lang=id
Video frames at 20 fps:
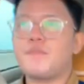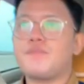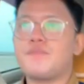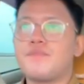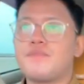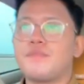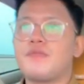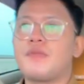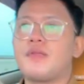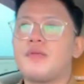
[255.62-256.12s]

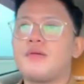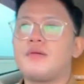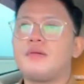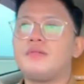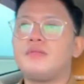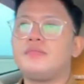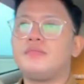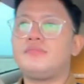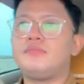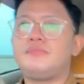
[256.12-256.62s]
Nah yang
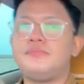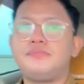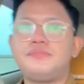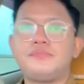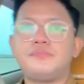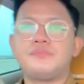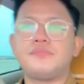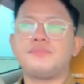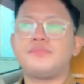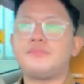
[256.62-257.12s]

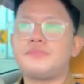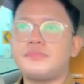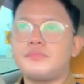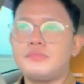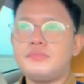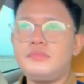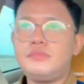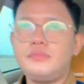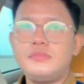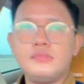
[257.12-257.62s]
penasaran jangan lupa
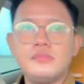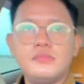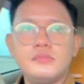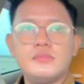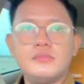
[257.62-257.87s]
subscribe